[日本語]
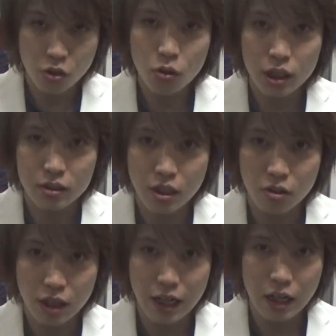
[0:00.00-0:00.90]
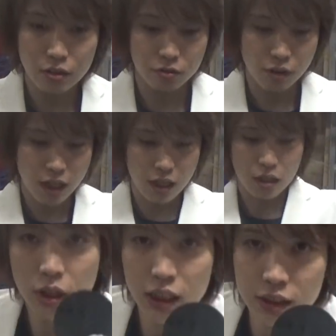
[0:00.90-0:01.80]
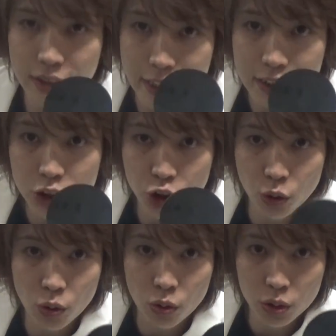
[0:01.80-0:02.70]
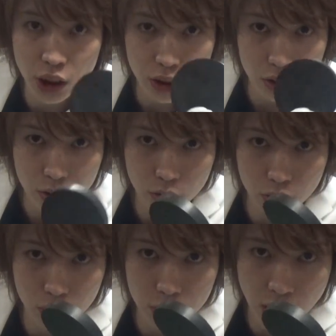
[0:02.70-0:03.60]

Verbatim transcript: 今回使う科学はこれがですね超伝導